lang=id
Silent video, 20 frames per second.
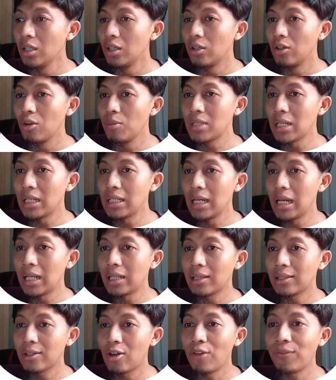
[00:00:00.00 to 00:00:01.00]
lu bisa
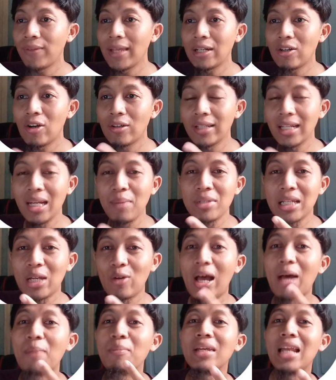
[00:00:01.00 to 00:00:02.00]
lihat konten-kontennya bisa
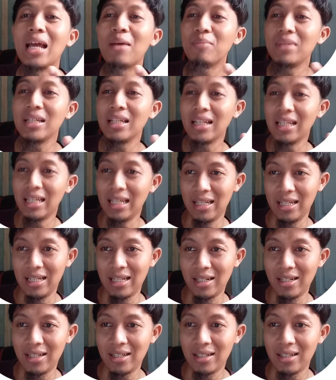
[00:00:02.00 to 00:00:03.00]
lu ambil
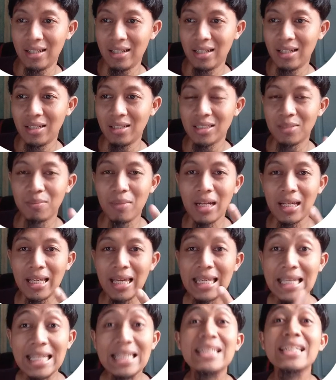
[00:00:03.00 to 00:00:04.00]
ambilin sebagai
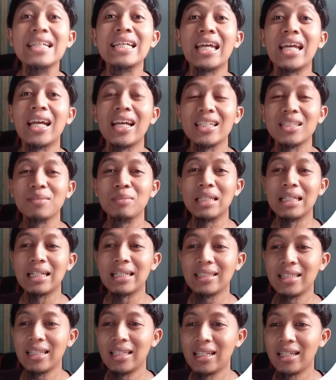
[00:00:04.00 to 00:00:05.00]
ide ya
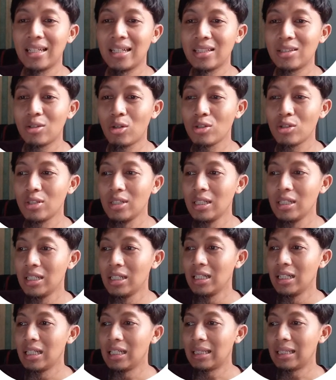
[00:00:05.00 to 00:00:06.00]
sebenarnya ya terus
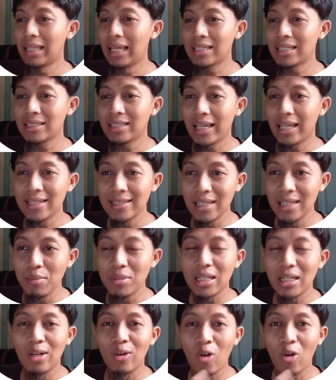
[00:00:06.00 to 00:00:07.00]
teks-teksnya
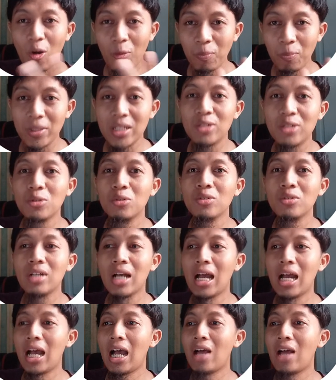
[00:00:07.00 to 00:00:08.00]
bisa lo copy
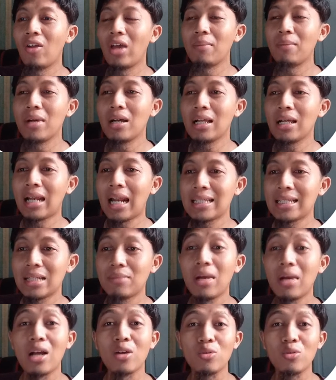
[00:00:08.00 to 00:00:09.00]
juga kalau emang ngerasa
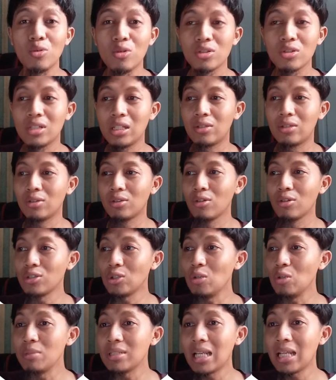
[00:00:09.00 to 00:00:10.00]
bagus gitu terus
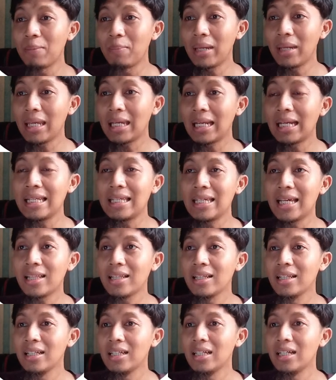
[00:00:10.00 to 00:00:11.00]
lo misalnya pengen ngeliat
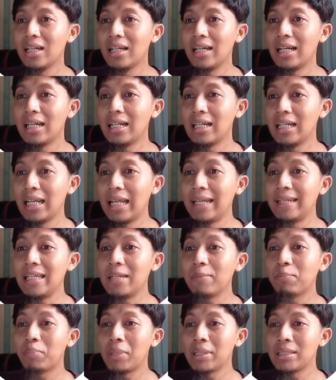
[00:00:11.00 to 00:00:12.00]
uh,
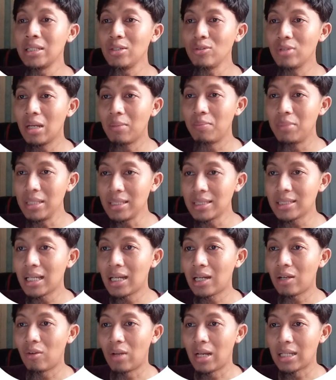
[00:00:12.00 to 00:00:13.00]
landing page-nya juga bisa
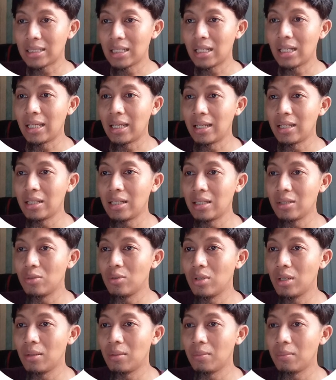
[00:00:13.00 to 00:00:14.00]
kalau nggak salah ya nih gue